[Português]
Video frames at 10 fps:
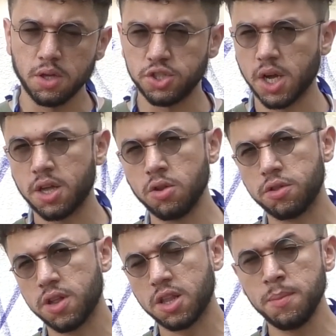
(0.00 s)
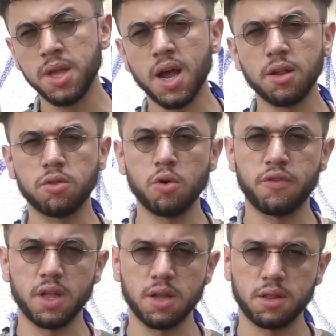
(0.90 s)
já que nossos admirados
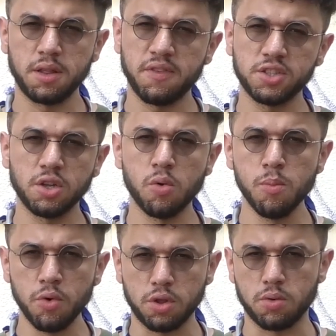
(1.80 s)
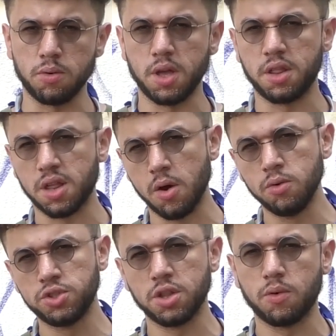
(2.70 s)
governantes investiram muito em
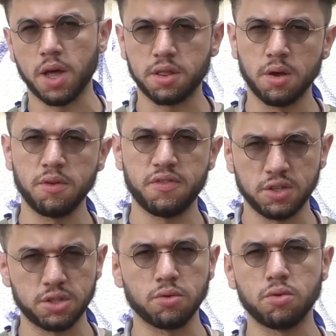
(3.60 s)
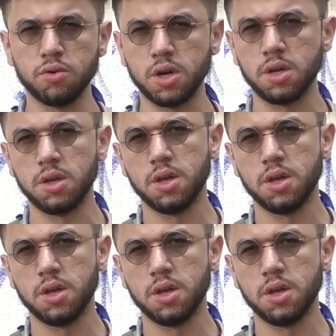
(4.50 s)
saúde, educação, infraestrutura,